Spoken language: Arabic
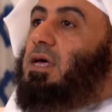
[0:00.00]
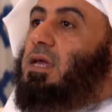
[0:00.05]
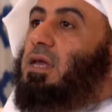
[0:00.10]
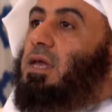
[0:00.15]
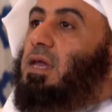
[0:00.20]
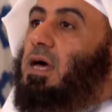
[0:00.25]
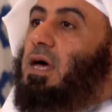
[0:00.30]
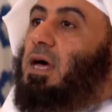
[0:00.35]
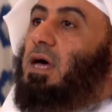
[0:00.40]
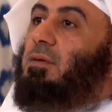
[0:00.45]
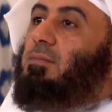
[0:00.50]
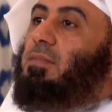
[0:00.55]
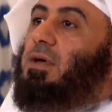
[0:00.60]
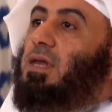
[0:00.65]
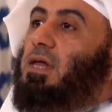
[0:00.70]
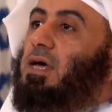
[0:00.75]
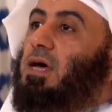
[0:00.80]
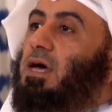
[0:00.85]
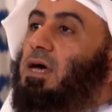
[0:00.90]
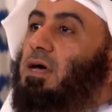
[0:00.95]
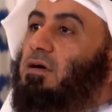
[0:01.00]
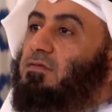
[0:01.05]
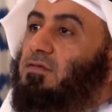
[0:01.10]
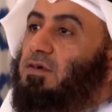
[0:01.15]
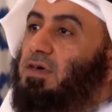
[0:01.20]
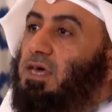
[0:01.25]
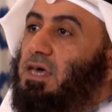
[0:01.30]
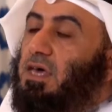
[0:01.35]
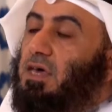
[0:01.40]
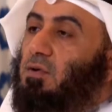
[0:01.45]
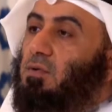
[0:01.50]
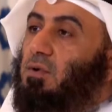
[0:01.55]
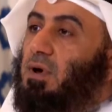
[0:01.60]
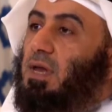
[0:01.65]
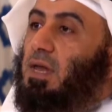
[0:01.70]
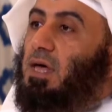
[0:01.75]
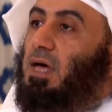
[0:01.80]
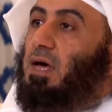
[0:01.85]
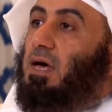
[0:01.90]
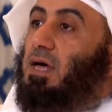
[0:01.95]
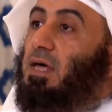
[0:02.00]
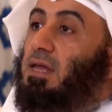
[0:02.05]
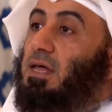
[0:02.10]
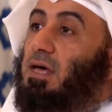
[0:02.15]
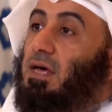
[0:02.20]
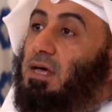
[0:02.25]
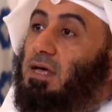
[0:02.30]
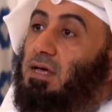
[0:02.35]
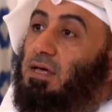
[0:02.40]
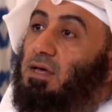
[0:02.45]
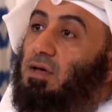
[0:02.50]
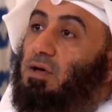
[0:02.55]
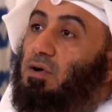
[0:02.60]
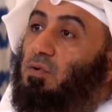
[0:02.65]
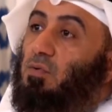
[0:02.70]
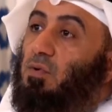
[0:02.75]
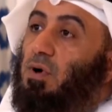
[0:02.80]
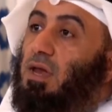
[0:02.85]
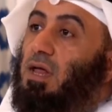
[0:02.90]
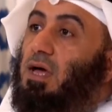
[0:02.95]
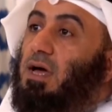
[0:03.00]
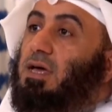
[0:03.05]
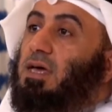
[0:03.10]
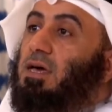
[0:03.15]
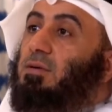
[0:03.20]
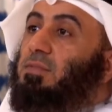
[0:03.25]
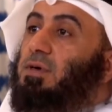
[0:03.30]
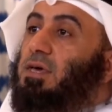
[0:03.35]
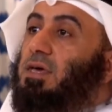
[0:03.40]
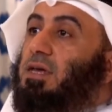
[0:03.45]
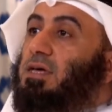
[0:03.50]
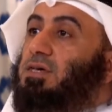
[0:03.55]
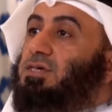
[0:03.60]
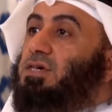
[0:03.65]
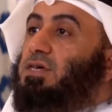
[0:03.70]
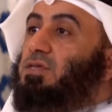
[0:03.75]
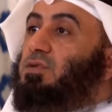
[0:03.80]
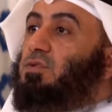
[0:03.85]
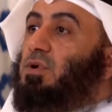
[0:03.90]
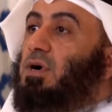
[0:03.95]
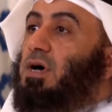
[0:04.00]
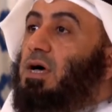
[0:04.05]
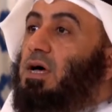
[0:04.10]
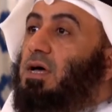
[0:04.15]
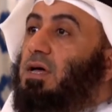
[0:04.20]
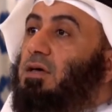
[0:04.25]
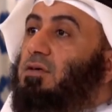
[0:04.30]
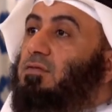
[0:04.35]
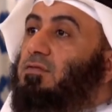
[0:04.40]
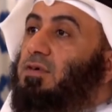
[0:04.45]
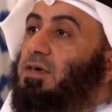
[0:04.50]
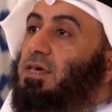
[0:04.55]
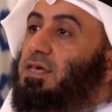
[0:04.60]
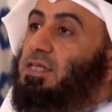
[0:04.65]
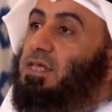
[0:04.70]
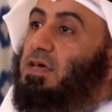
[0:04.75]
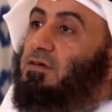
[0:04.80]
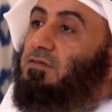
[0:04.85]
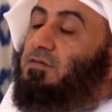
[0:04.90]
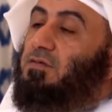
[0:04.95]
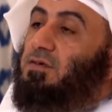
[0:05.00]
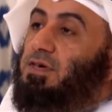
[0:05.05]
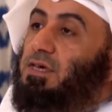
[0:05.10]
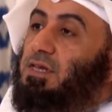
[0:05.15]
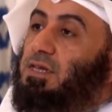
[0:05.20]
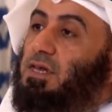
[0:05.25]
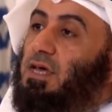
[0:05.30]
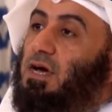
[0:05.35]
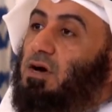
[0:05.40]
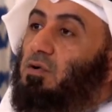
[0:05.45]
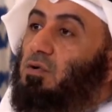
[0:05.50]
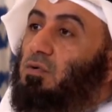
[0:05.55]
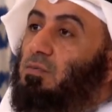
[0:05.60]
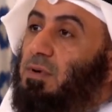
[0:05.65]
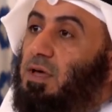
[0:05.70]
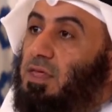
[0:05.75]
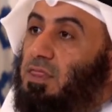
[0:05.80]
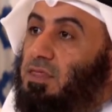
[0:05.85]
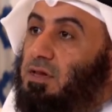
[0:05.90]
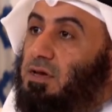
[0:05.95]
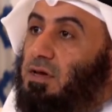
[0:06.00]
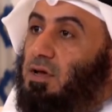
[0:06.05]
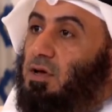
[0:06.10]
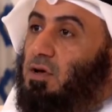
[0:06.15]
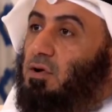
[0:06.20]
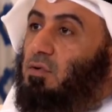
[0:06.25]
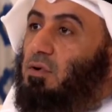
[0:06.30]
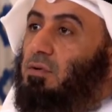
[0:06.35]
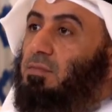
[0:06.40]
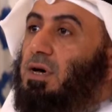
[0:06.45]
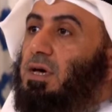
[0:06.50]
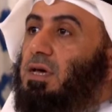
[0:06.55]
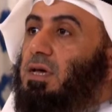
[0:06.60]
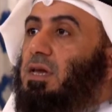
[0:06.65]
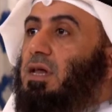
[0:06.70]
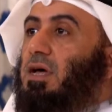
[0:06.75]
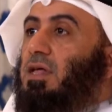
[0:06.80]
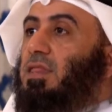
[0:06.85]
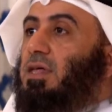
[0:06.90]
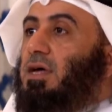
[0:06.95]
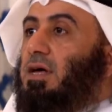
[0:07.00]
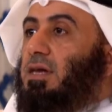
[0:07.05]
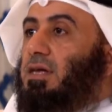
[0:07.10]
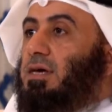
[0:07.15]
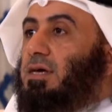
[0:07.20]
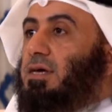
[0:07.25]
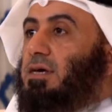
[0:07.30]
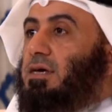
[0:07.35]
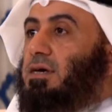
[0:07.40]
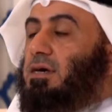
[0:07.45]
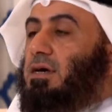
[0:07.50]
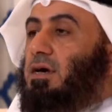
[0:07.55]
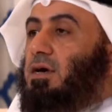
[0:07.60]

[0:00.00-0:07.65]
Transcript: لا بلاء فيه ولا غناء ولا كبير جدوى في دفع او بذل وما الى ذلك